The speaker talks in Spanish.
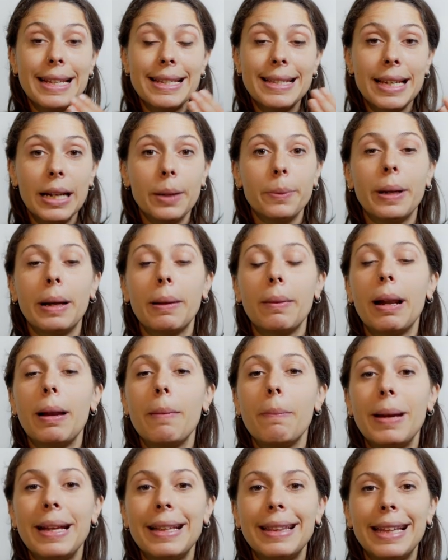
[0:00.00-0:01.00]
decir
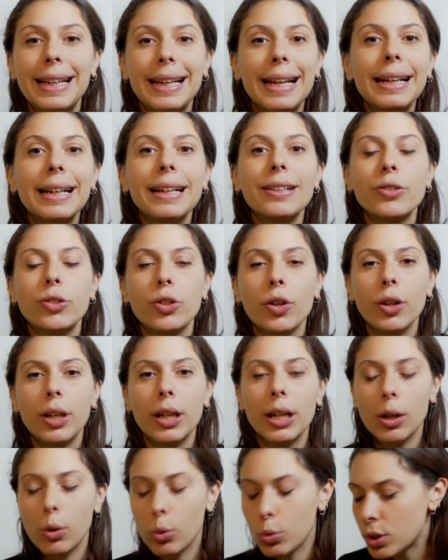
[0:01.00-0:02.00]
verbalmente qué canción
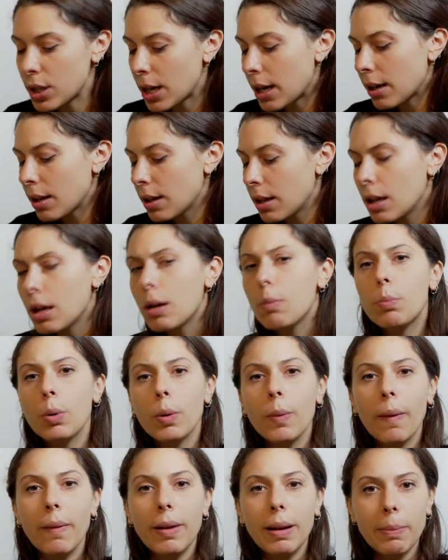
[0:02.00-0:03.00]
quiere escuchar,
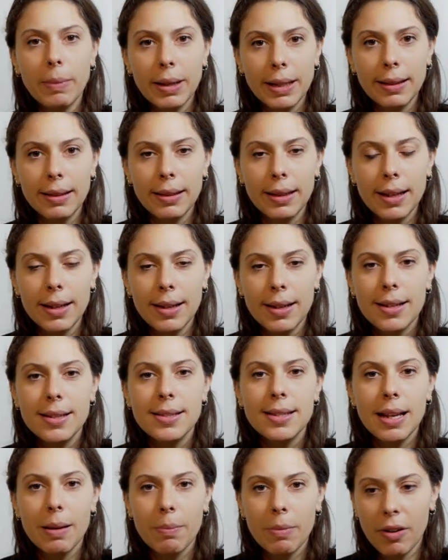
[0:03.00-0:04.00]
probablemente
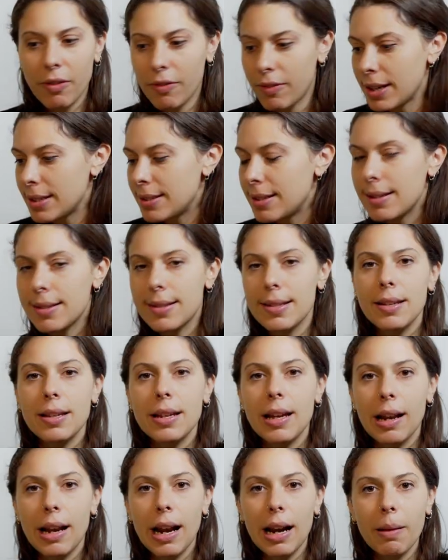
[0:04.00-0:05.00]
sea más fácil
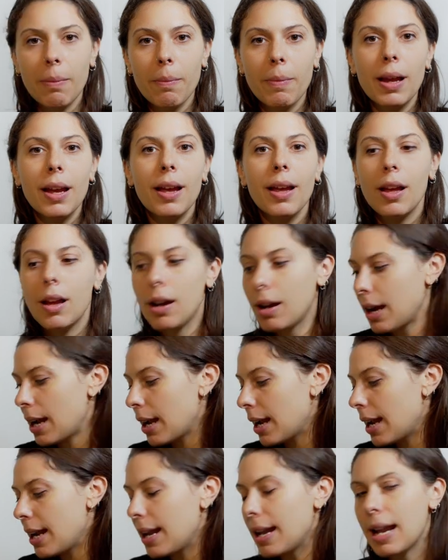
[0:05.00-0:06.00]
señalarme
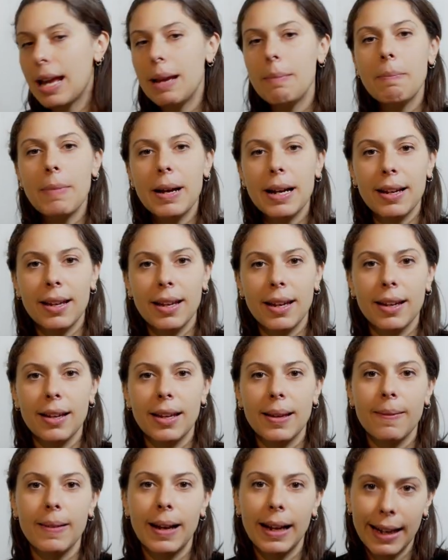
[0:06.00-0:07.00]
en la
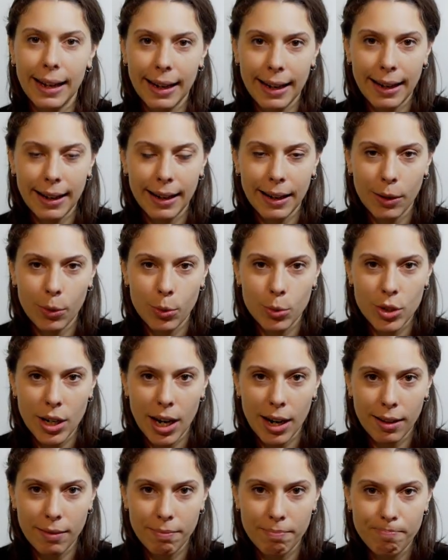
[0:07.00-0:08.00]
imagen que va a querer
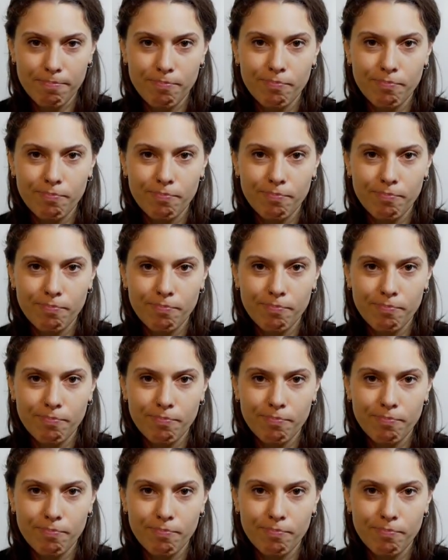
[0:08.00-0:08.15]
escuchar.